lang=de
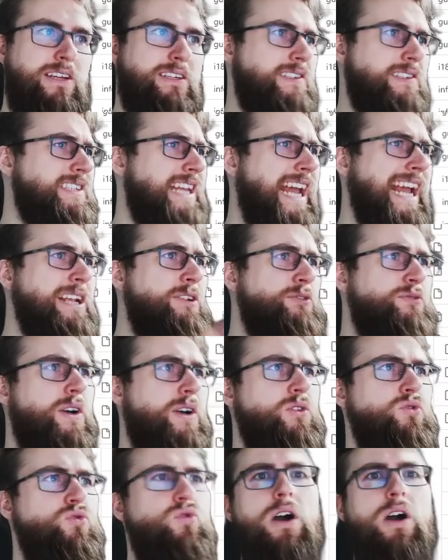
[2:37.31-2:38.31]
Das ist einfach
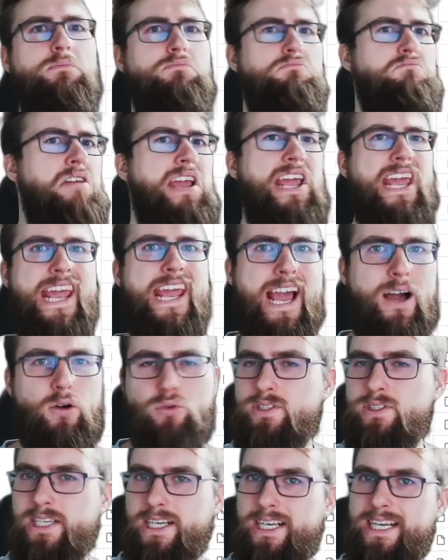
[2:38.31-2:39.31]
nur
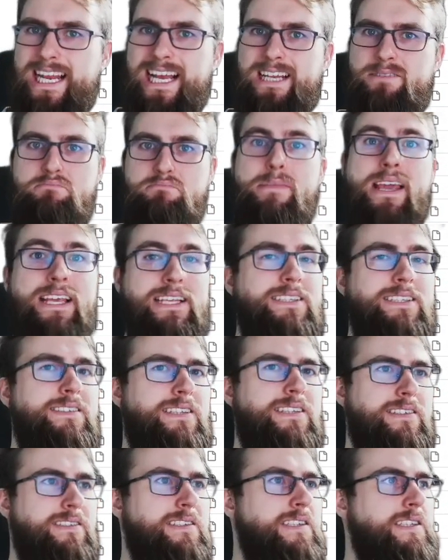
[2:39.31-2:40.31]
heruntergeladen. Mehr ist
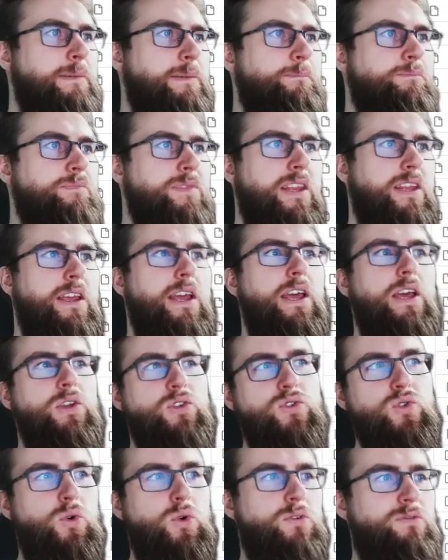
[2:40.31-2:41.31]
das nicht.
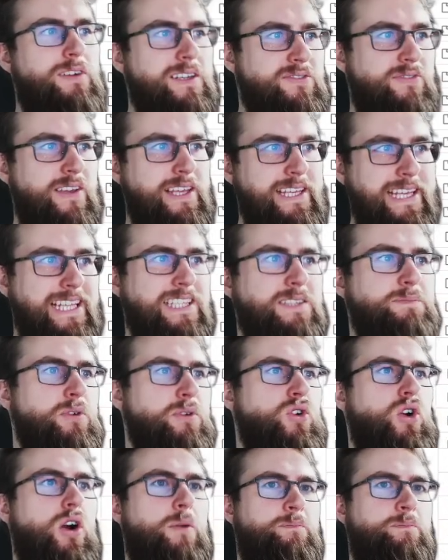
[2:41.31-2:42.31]
So, was wir jetzt
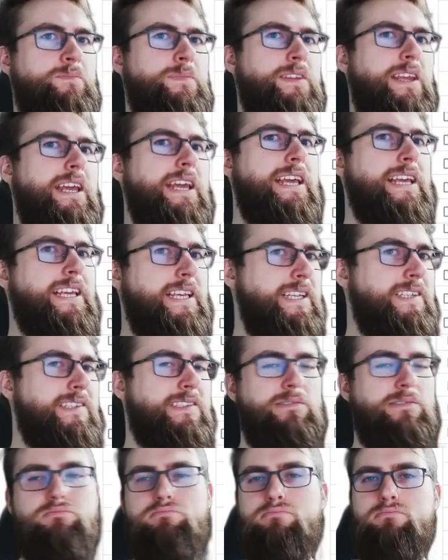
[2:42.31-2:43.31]
bekommen,
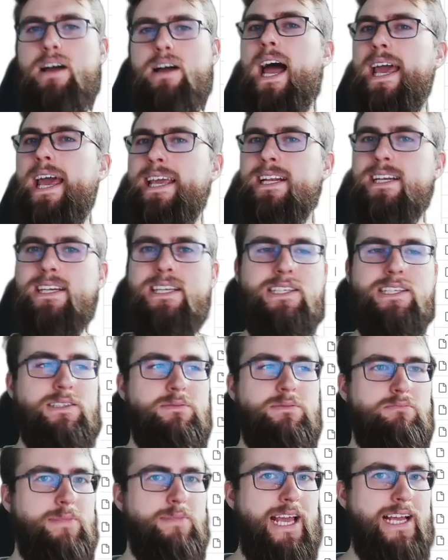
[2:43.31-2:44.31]
ist eigentlich
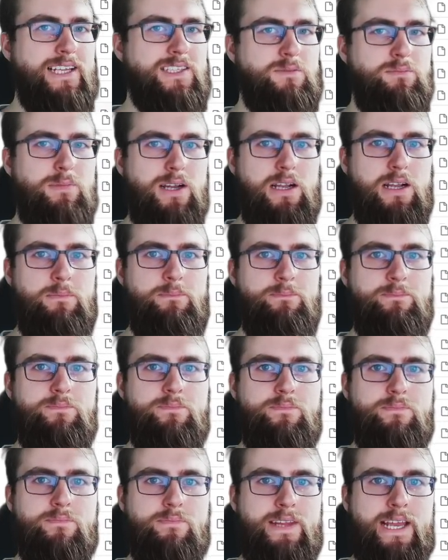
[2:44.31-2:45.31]
erstmal,
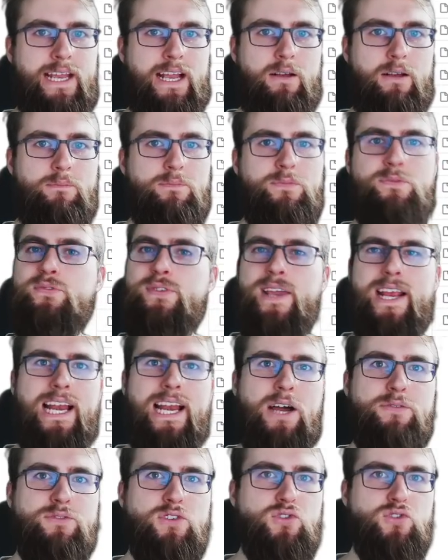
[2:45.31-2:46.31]
naja, ein
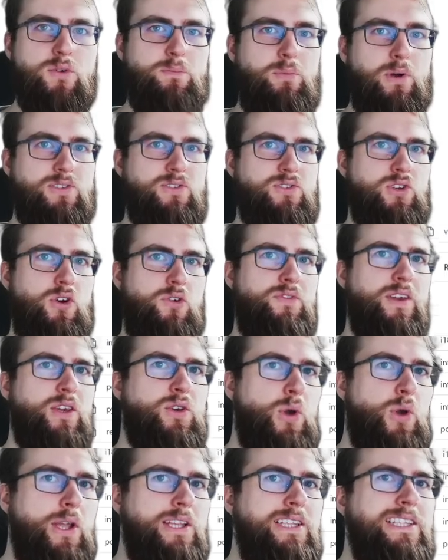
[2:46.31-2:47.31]
fehlerhaftes Repository. Wir
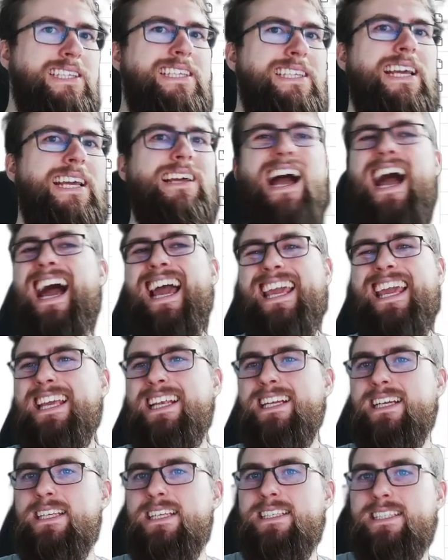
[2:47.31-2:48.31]
können hier
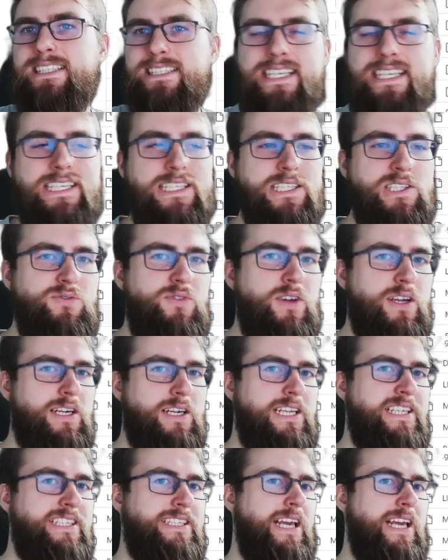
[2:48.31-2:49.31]
eigentlich nichts
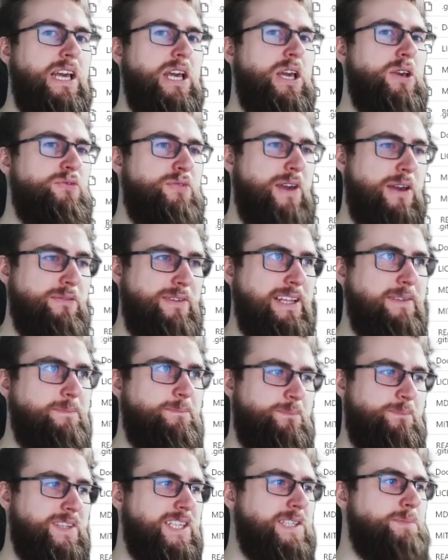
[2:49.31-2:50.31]
wirklich
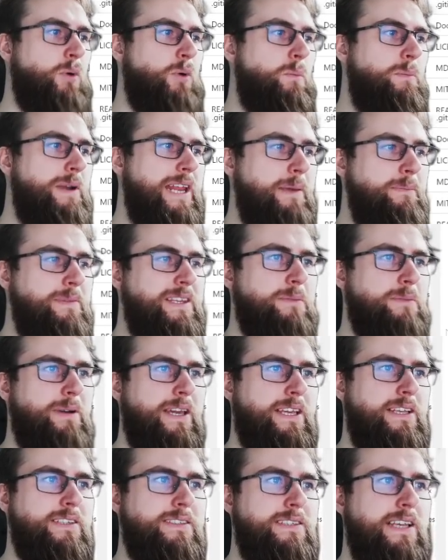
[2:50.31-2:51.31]
verwenden. Das Problem
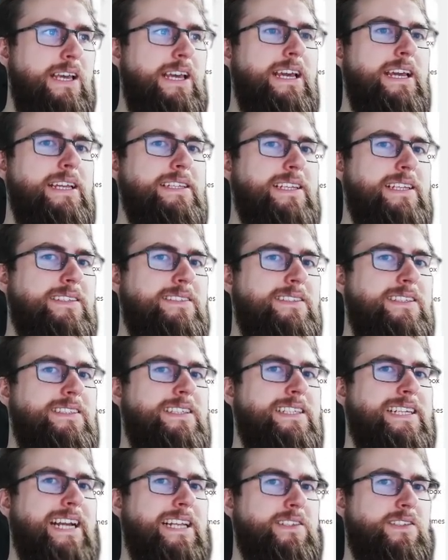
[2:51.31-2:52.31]
hierbei ist, dass
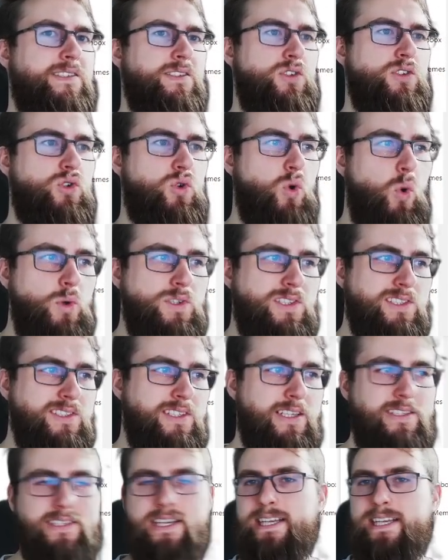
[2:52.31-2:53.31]
diese ganzen großen
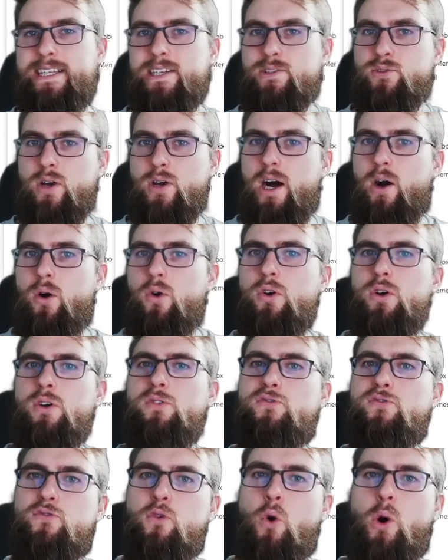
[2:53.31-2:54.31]
Dateien, also auch
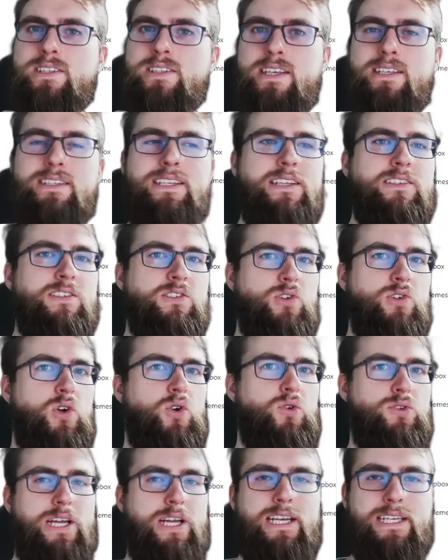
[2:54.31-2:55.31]
vortrainierte
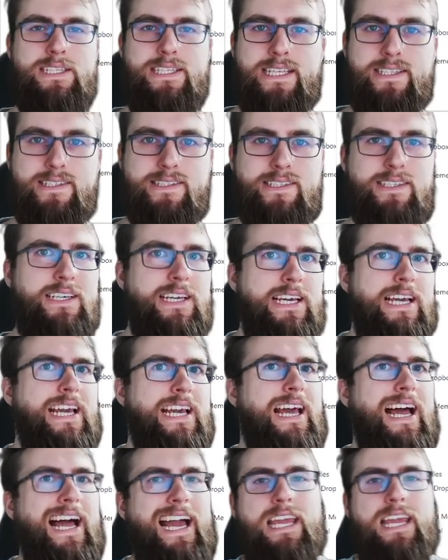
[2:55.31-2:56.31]
neuronale Netze,
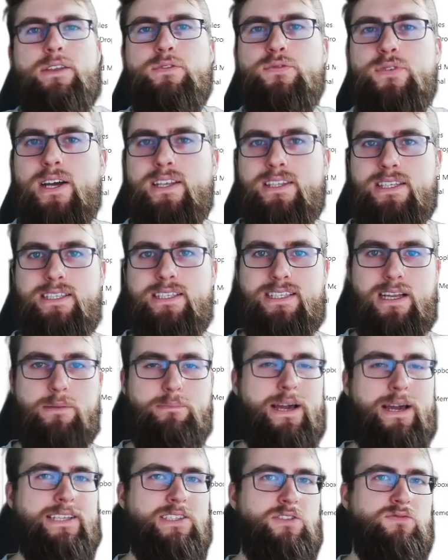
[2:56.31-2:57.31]
einfach nicht
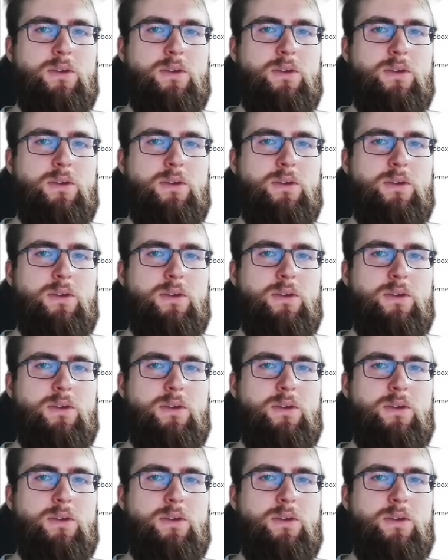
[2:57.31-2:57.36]
dabei sind.